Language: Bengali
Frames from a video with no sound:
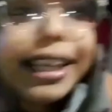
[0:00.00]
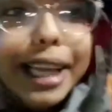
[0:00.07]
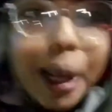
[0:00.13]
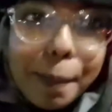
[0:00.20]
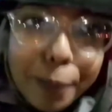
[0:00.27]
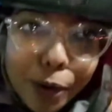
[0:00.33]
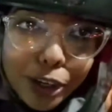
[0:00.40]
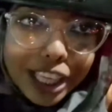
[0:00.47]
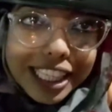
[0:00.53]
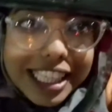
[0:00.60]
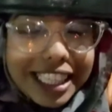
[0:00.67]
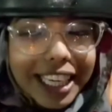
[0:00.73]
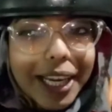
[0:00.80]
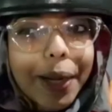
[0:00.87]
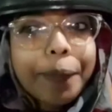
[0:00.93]
বেরিয়ে
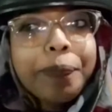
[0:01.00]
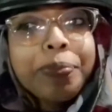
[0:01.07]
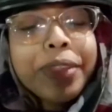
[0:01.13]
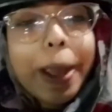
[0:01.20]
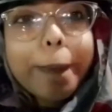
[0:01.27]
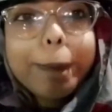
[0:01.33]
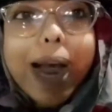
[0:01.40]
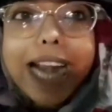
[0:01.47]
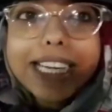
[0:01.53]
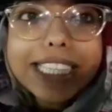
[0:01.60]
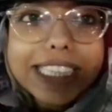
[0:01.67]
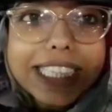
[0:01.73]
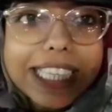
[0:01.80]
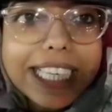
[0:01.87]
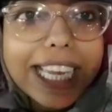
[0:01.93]
পড়েছি
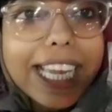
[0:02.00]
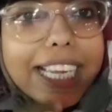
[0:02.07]
বাড়ির দিকে